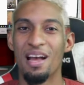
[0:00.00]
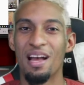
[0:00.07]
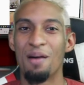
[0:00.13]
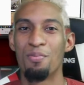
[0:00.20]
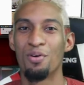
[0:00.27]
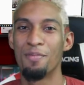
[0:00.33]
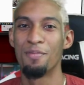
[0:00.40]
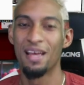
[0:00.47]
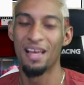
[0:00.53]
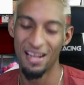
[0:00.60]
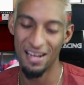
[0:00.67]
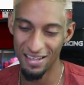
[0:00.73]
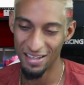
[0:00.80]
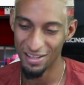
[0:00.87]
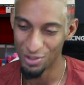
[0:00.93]
por mi canal
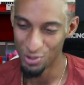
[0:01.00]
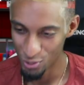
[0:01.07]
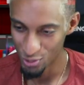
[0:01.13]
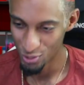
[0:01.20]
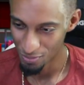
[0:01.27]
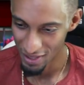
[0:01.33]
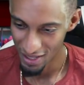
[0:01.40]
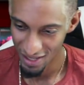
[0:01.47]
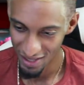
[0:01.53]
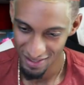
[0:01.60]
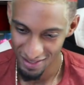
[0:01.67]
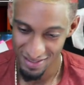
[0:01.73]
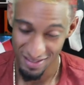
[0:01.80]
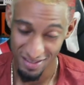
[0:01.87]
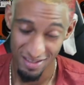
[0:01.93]
de YouTube, mi gente,
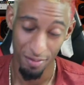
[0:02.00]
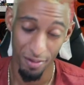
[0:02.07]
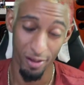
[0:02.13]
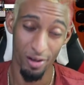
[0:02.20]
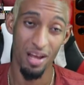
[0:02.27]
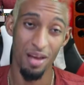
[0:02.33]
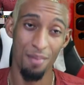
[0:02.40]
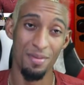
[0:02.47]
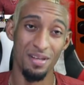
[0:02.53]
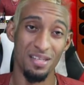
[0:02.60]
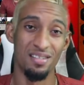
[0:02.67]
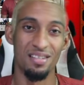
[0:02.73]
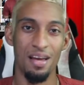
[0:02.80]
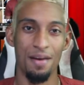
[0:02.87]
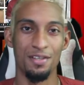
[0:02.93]
servidores MS
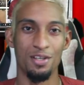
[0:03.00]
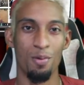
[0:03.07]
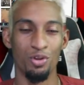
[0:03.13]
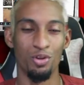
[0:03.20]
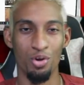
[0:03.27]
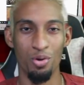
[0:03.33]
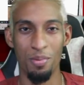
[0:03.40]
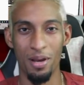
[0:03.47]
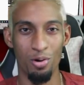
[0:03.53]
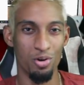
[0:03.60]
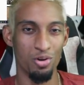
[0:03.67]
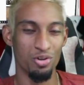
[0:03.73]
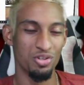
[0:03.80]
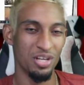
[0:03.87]
Snipes, como todos me conocen.